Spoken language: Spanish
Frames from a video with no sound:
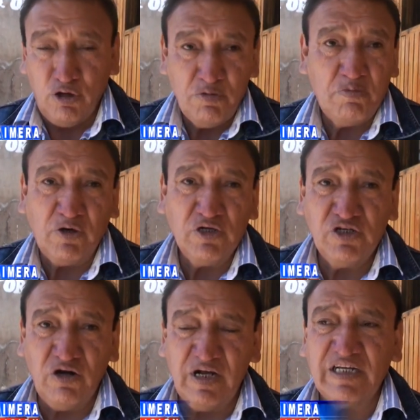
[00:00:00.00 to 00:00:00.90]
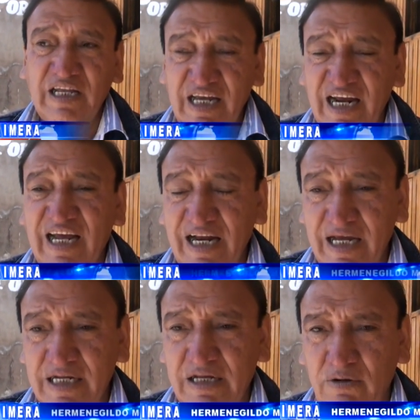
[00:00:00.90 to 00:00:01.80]
mi posición es que tiene que
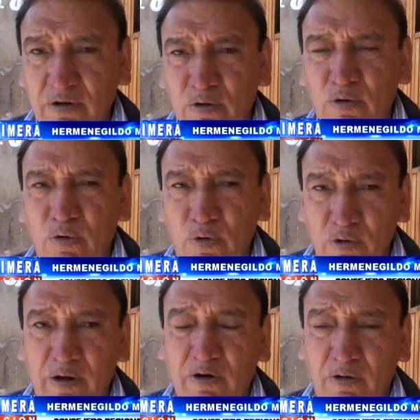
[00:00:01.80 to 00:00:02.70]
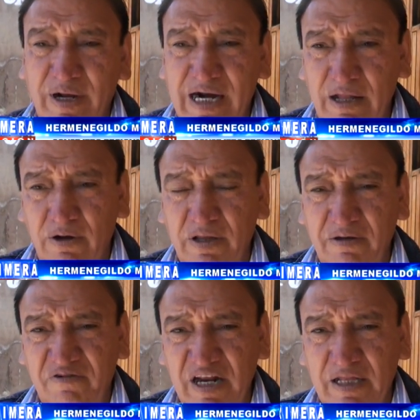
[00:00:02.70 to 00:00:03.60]
elegirse un nuevo gobernador,
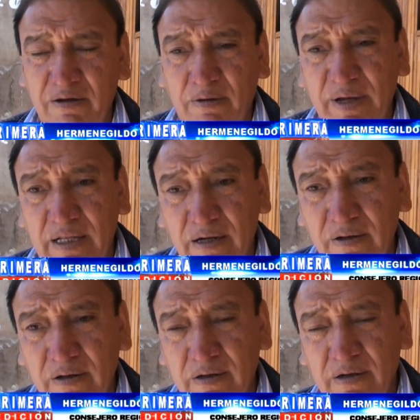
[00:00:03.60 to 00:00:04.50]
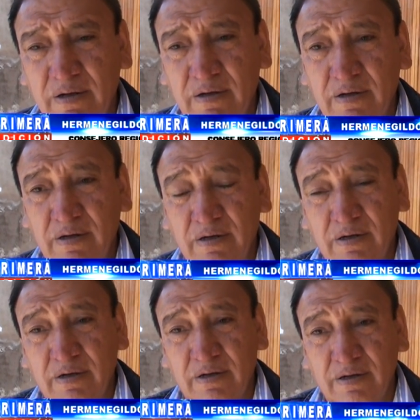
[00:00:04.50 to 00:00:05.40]
definitivamente.
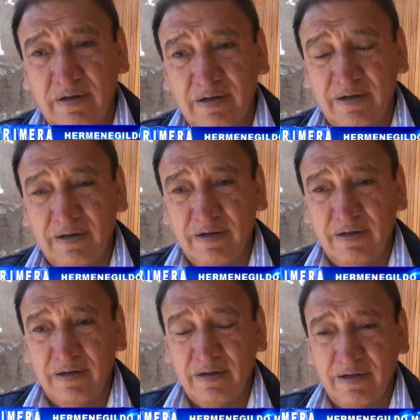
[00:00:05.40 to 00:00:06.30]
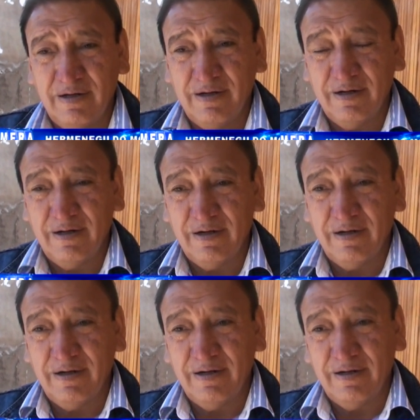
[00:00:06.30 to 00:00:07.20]
Mm, eh, bueno, eh,
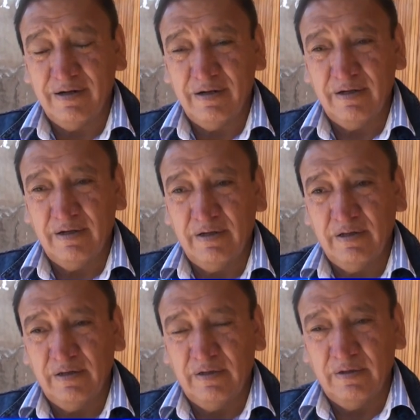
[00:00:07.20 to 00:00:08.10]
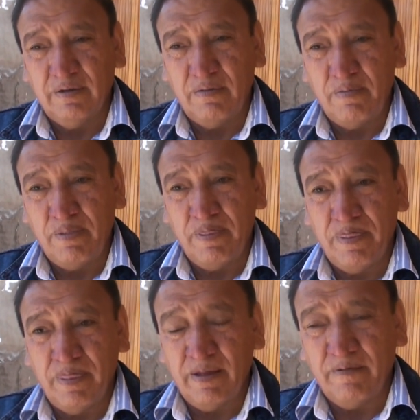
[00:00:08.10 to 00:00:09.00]
esto por las consideraciones seguramente que usted ha
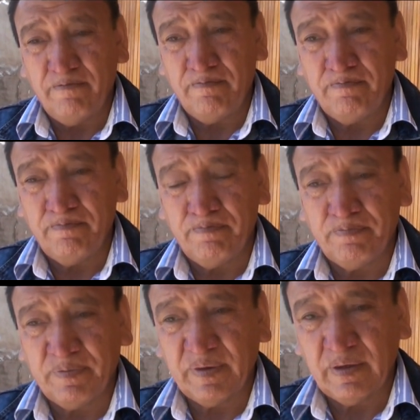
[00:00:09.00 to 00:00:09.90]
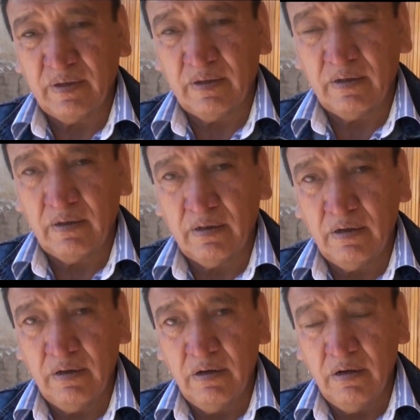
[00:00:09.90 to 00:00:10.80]
analizado en estos meses que tiene la gestión el
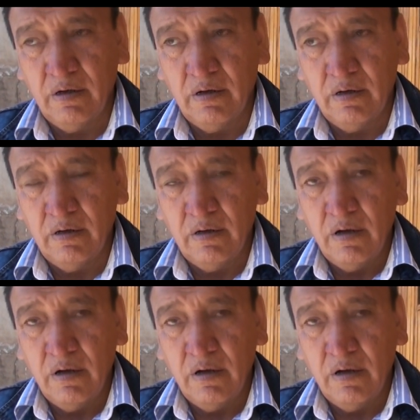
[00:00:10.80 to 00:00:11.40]
señor Gamarra.